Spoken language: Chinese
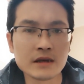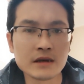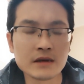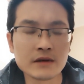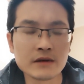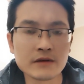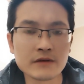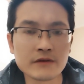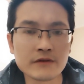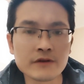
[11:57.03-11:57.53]

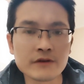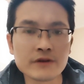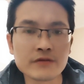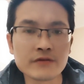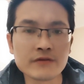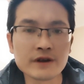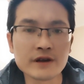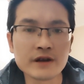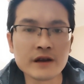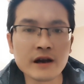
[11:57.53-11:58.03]
呃蜂
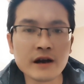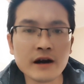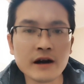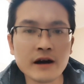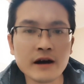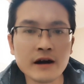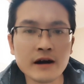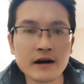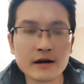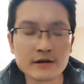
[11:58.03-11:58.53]
蜂量
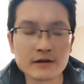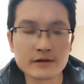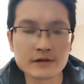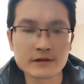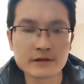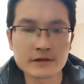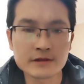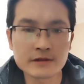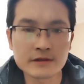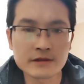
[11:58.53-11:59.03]
啊，
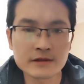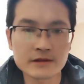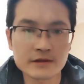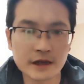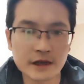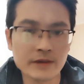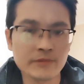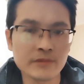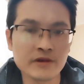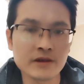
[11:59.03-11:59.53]

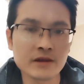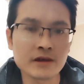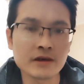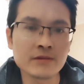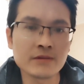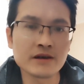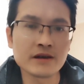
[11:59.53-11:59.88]
采蜜特